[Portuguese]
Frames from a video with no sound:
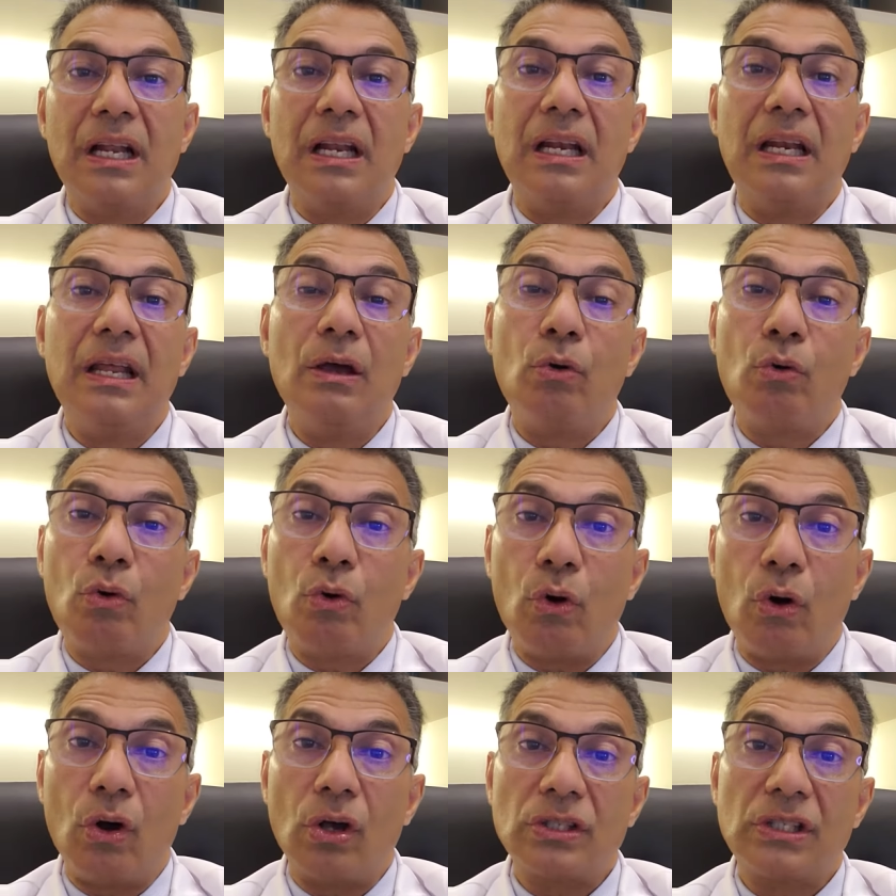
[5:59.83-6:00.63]

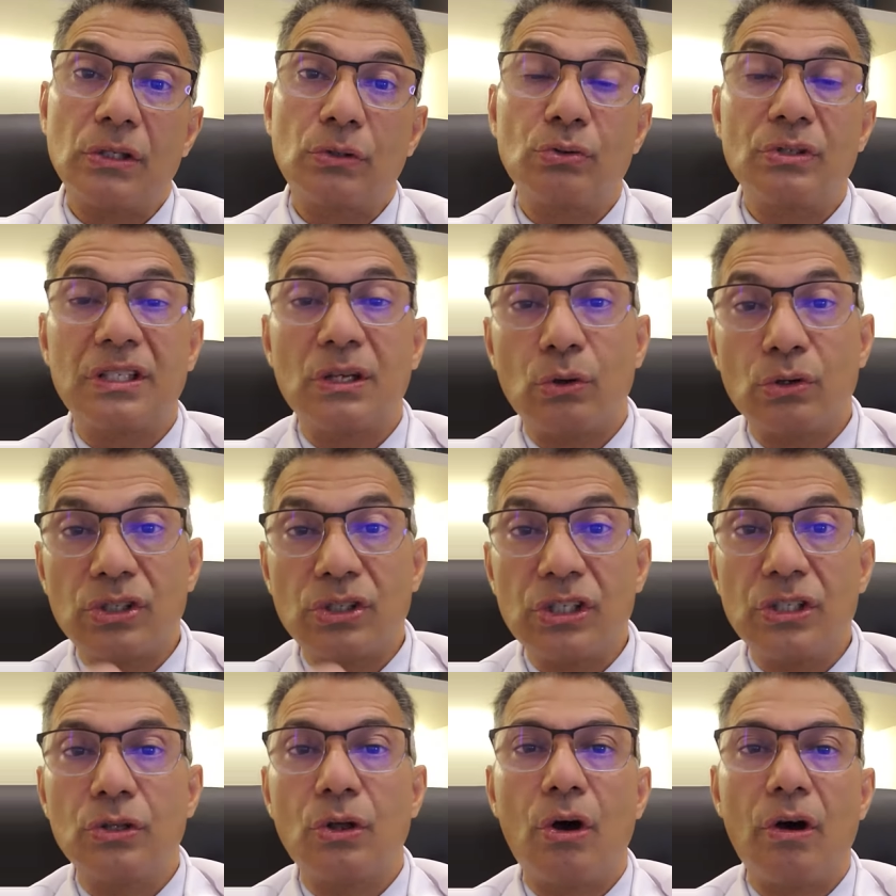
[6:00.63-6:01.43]
leucócitos,
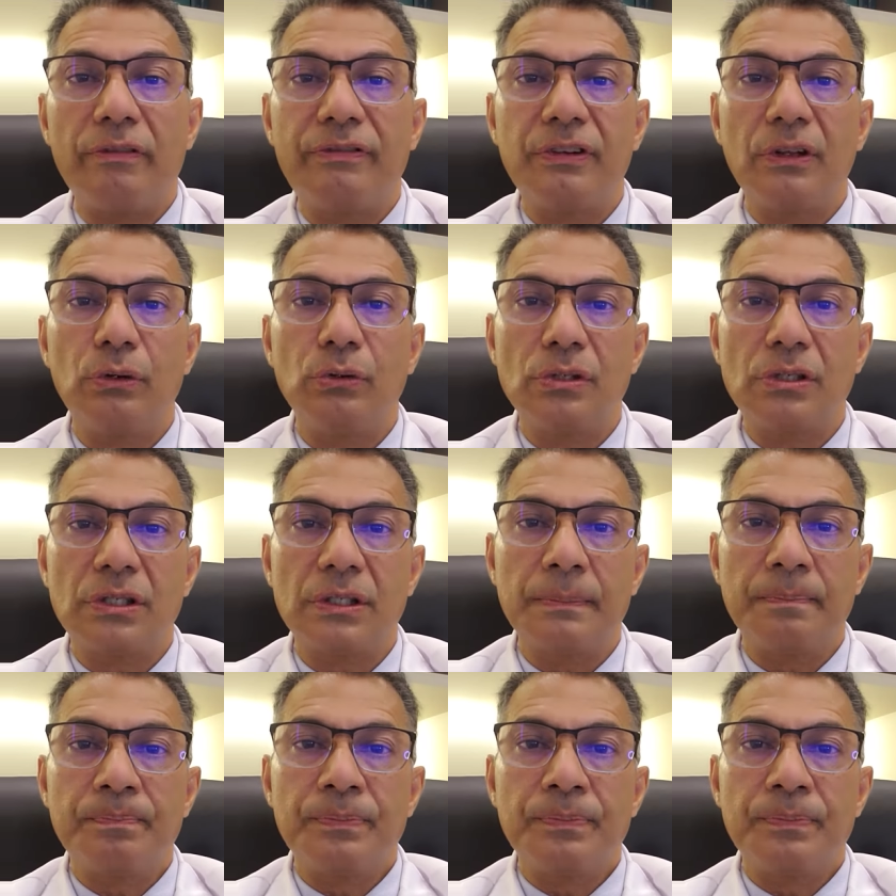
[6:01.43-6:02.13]
eosinófilos